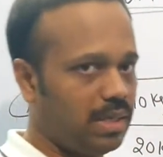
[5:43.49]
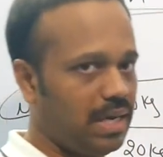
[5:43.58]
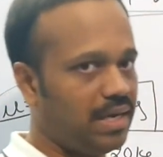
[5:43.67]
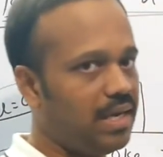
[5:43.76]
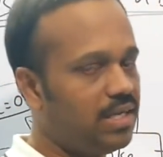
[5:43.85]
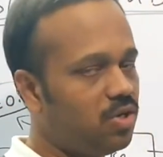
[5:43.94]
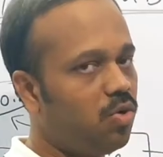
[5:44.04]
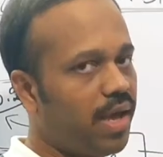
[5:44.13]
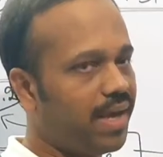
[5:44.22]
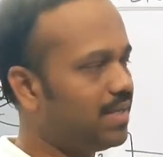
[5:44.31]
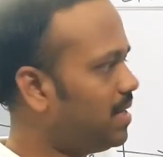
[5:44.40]
టెన్ కేజీ కో
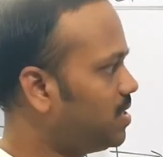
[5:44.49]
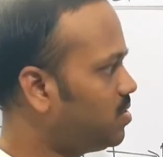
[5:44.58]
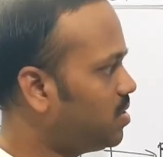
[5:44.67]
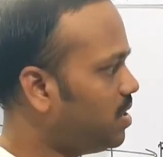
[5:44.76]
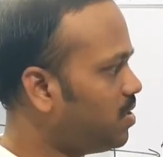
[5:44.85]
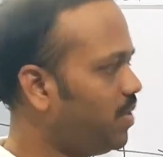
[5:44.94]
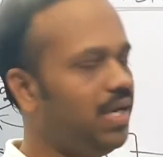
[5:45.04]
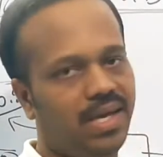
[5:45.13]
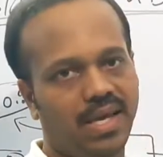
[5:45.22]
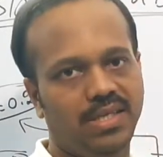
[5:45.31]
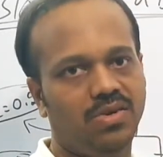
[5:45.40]
యాక్సలేషన్ ఉంటుంది
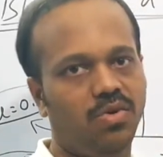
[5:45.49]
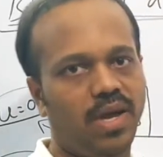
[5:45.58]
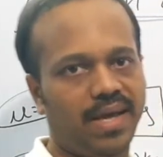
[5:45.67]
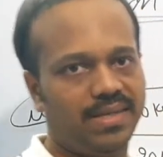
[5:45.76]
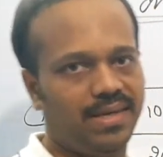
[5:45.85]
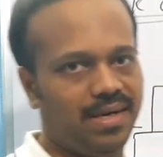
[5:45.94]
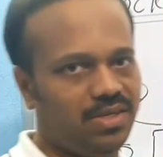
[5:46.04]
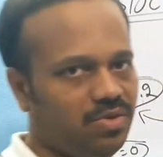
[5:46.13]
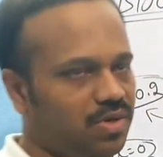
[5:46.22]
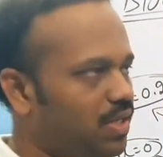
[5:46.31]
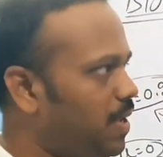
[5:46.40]
ట్వంటీ కేజీ కో
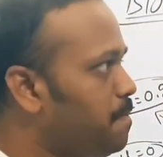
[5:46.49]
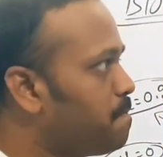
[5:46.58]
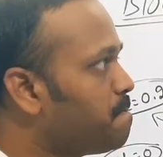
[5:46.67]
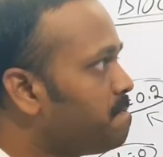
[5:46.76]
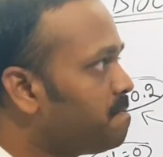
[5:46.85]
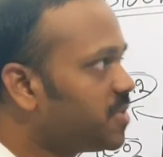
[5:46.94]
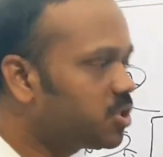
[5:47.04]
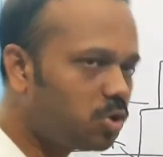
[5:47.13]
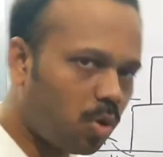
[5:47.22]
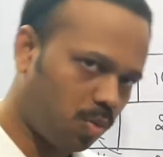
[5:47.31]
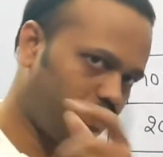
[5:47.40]
యాక్సలేషన్ ఉంటుంది
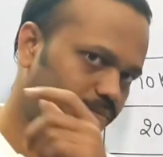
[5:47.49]
సో